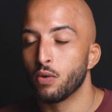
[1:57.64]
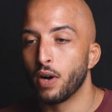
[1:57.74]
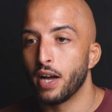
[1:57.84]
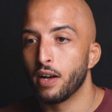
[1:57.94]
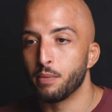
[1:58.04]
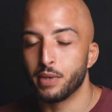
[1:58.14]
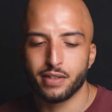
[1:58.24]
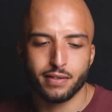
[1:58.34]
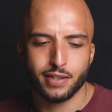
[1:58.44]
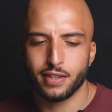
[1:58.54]
« ouais, mais
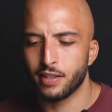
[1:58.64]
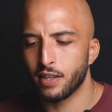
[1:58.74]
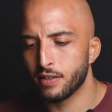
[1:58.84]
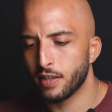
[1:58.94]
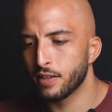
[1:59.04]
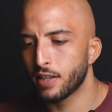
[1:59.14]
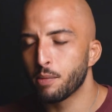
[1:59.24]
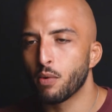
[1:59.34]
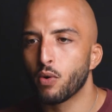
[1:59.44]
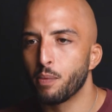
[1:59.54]
tu es un très
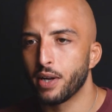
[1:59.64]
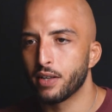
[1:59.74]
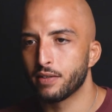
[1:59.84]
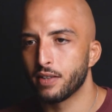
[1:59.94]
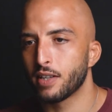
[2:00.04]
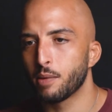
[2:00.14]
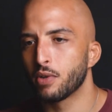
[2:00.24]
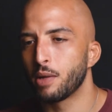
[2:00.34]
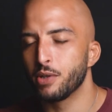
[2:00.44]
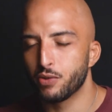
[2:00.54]
bon copain, es un très bon
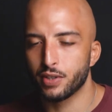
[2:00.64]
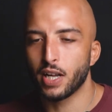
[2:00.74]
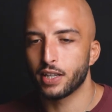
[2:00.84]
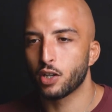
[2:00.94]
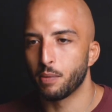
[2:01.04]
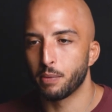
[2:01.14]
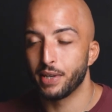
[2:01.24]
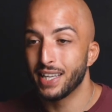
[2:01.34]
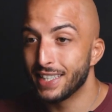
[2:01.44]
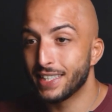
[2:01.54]
ami, je veux te garder comme ami ».
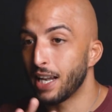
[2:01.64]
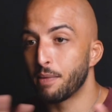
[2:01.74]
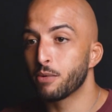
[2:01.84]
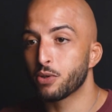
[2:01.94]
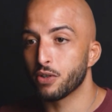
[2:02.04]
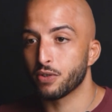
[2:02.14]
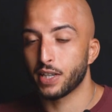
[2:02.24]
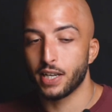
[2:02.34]
C'est la même chose, ok